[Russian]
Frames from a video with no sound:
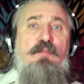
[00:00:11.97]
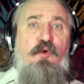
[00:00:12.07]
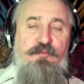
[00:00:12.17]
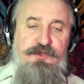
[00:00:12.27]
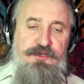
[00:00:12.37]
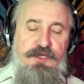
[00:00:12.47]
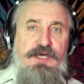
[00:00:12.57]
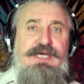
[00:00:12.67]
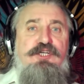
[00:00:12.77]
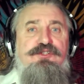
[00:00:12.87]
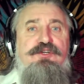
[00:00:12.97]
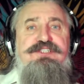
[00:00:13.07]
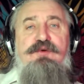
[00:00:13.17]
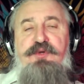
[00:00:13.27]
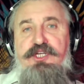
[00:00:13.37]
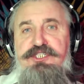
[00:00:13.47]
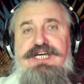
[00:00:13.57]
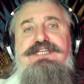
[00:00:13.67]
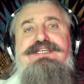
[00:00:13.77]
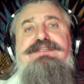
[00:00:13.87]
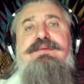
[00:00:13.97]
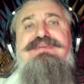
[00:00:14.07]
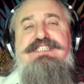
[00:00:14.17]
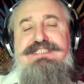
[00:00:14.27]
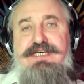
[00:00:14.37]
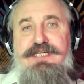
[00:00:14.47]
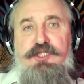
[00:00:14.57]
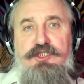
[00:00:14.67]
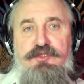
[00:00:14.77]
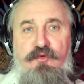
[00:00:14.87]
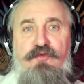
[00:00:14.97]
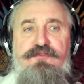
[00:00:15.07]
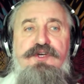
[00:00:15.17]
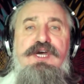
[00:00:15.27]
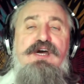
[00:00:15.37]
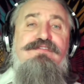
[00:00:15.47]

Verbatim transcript: Помните, что если вы приезжаете на место катастрофы,